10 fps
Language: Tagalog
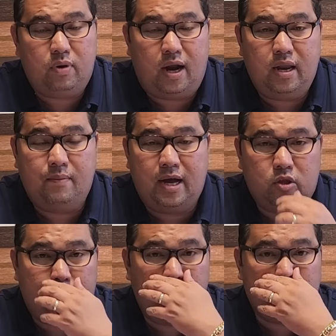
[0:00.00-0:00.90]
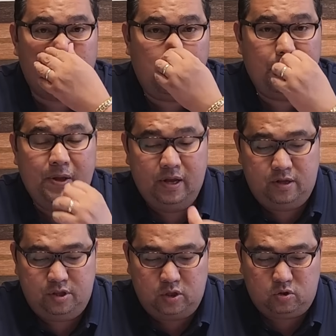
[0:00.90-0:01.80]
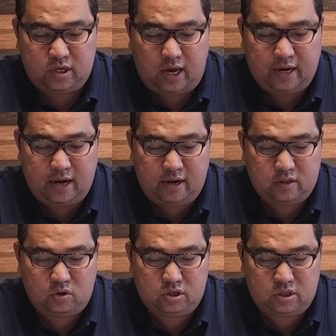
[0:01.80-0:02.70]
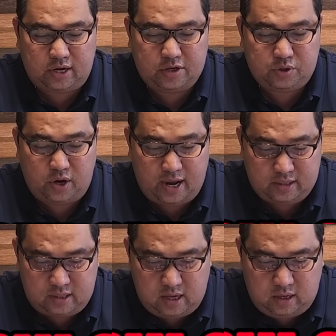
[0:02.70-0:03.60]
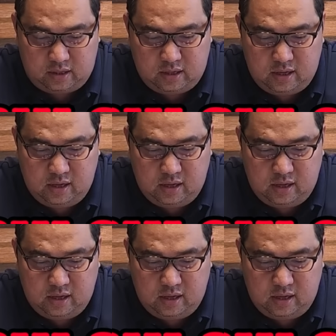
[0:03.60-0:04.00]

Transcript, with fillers: Baka llamado po ito dito sa karera na to, si Treasure Hunting.